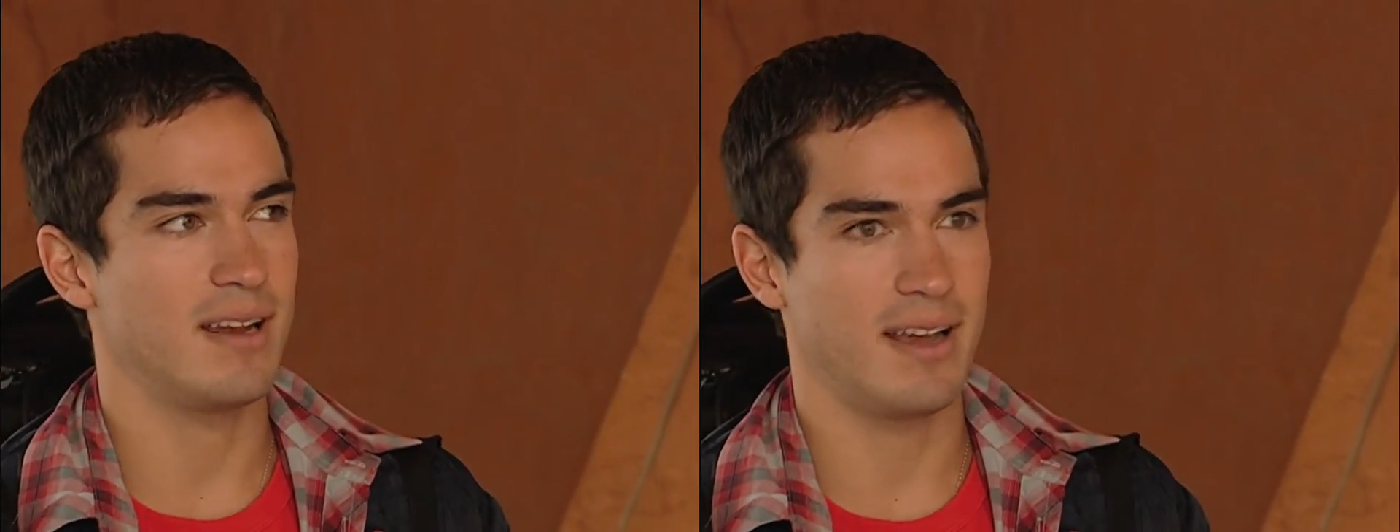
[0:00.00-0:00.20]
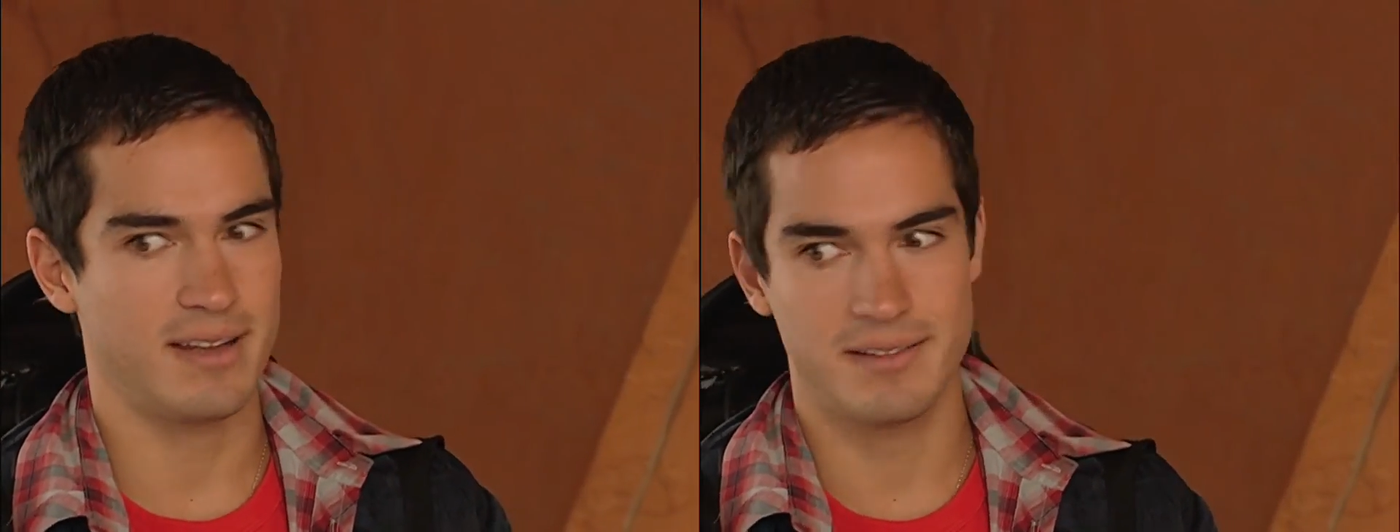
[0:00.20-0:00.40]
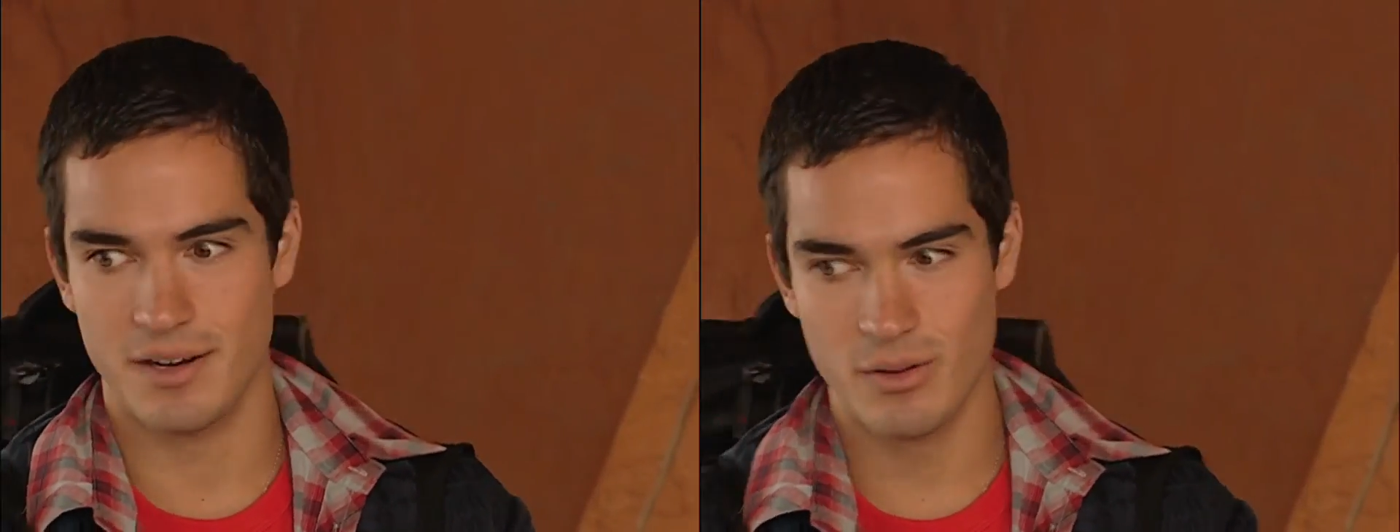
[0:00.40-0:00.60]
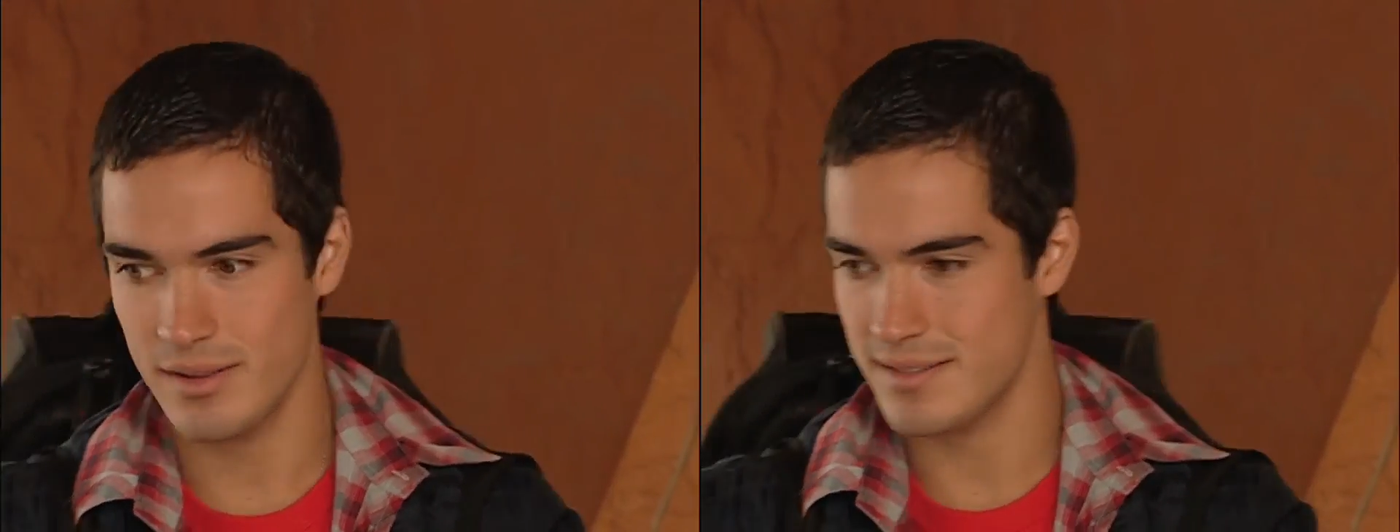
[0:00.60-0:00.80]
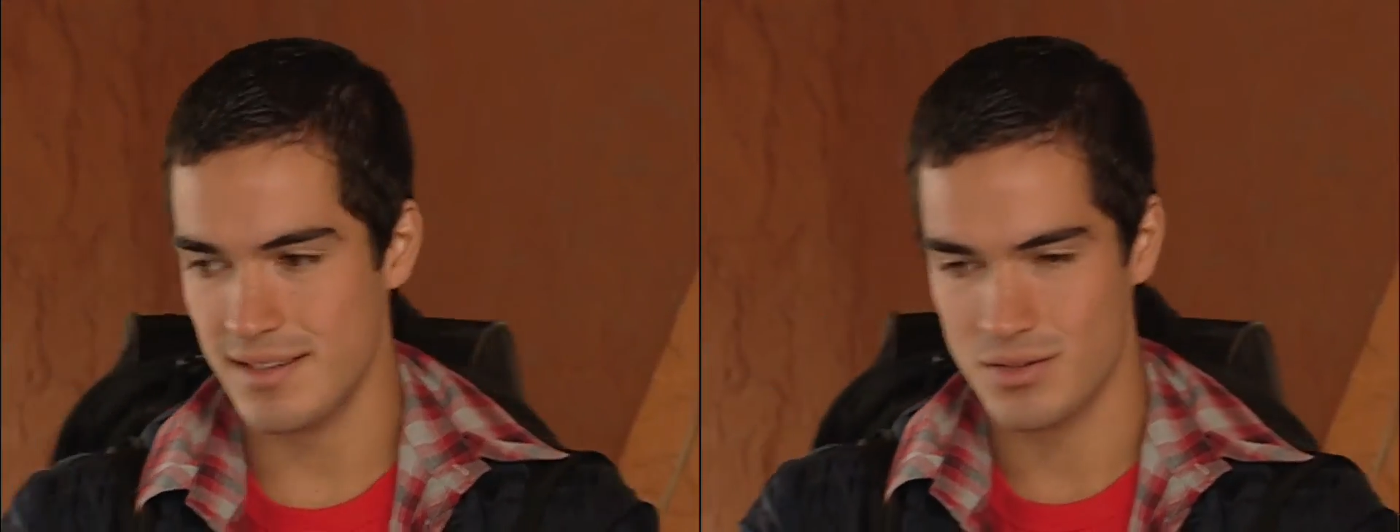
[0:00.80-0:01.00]
al ajetreo
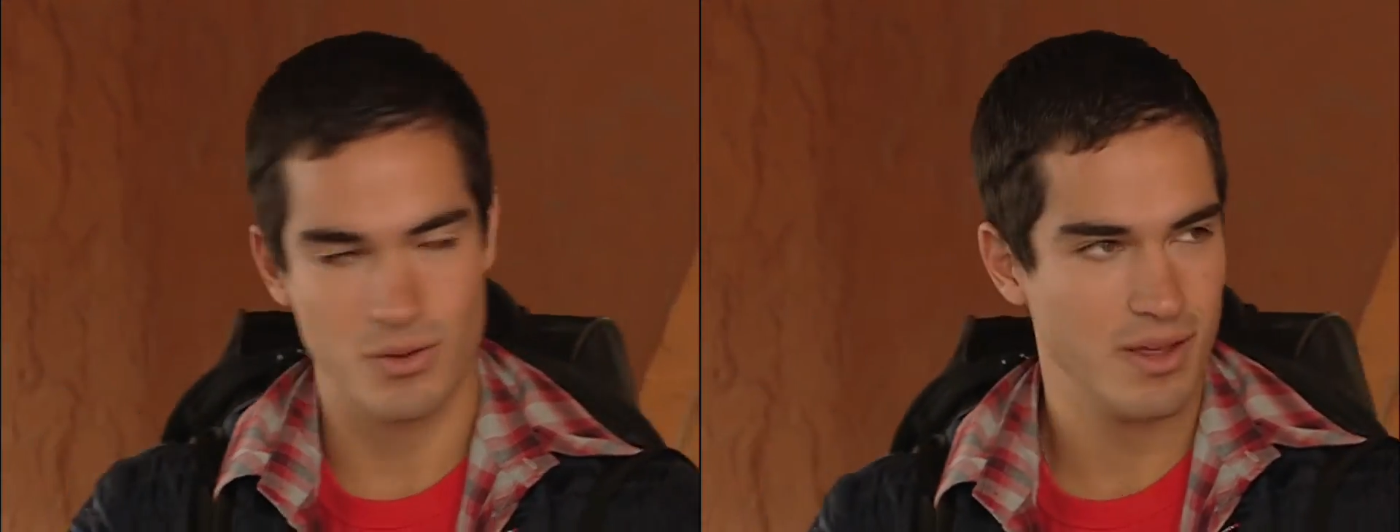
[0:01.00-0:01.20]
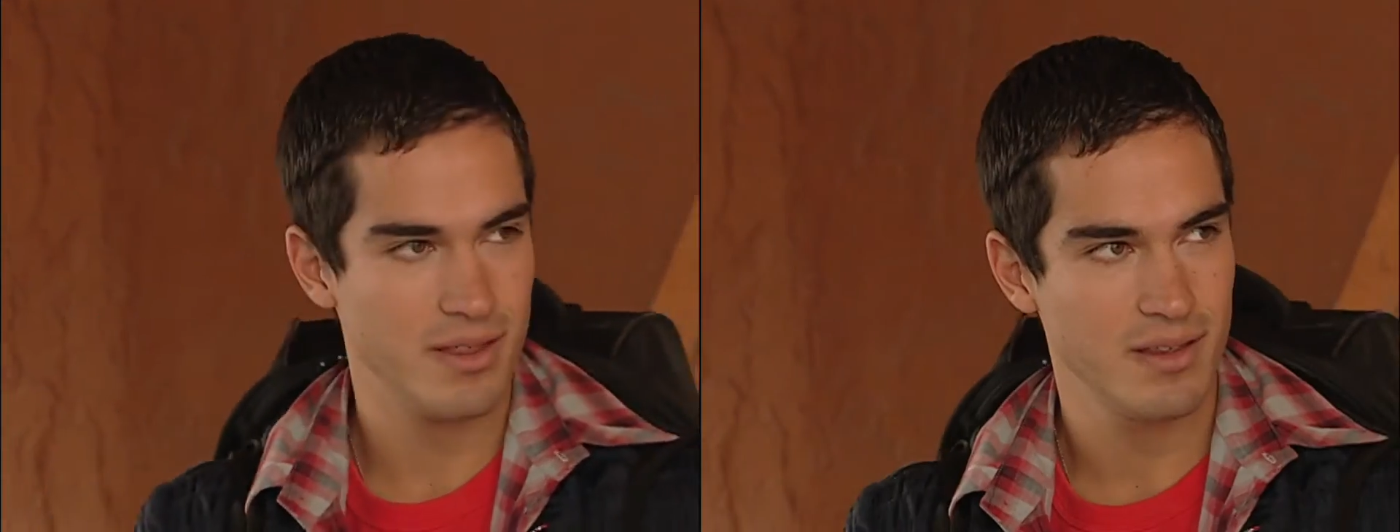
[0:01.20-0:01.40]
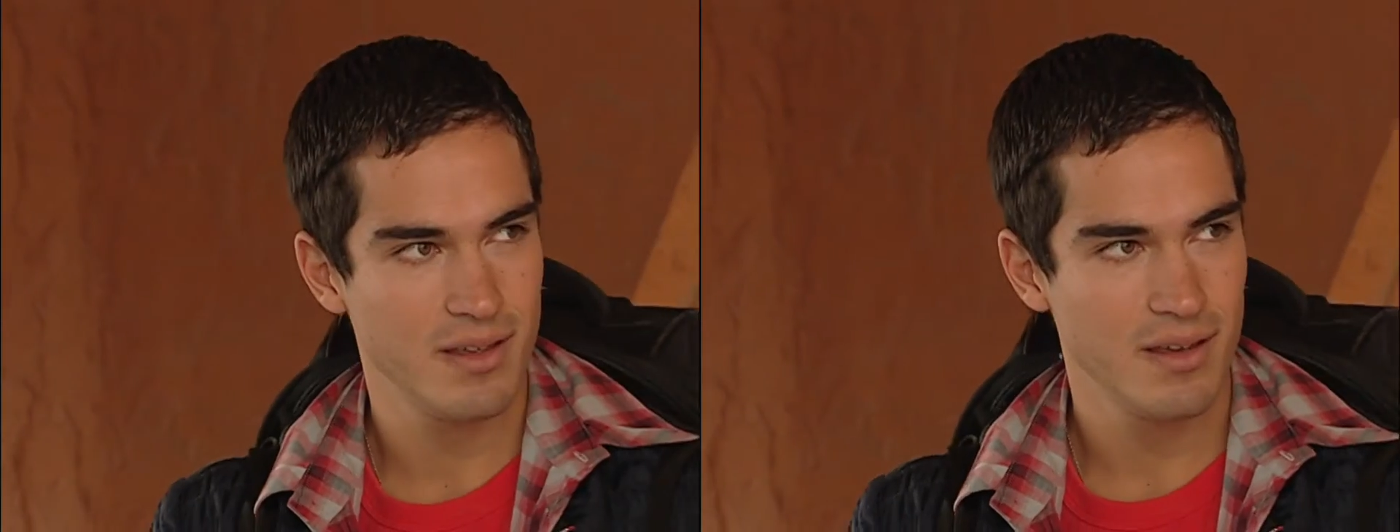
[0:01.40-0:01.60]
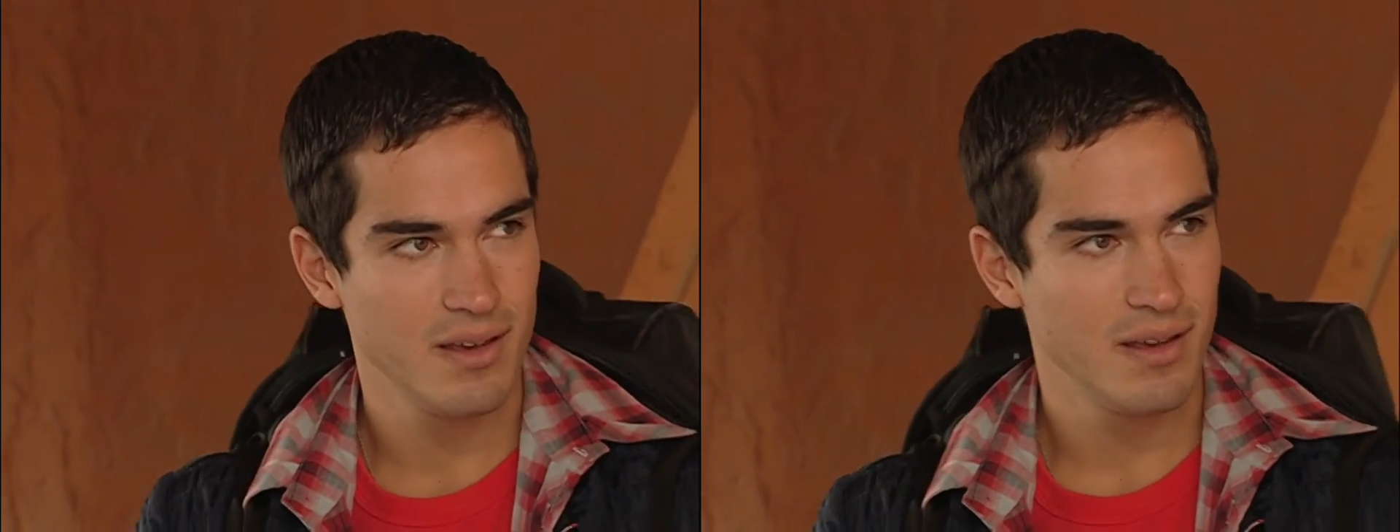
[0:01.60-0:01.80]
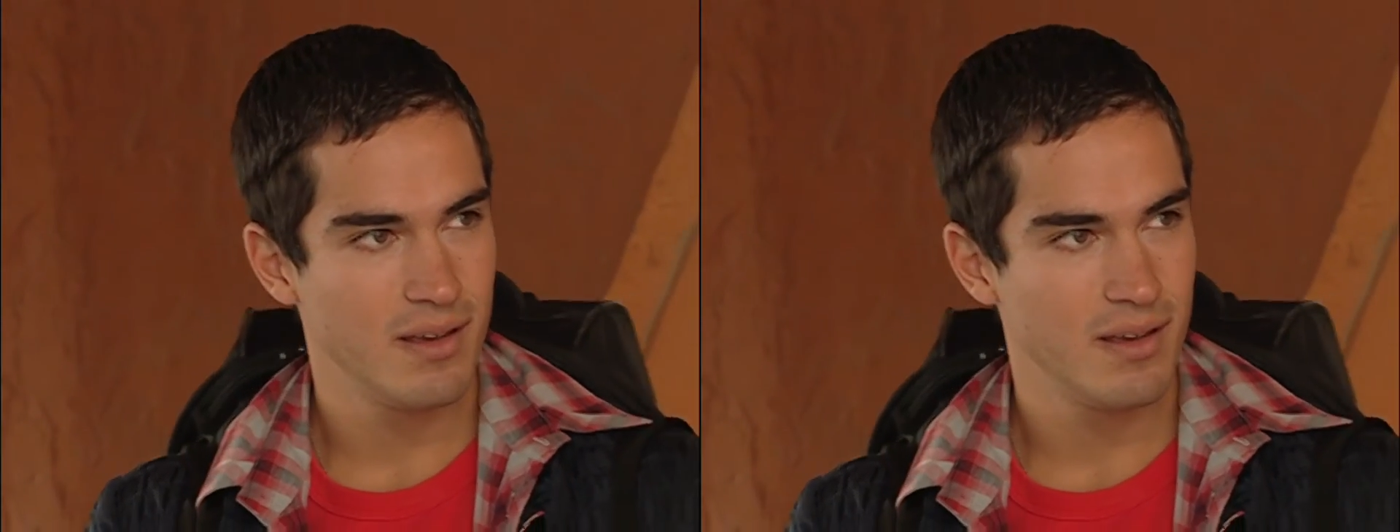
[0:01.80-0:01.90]
de esta no, Eh, no, no, no,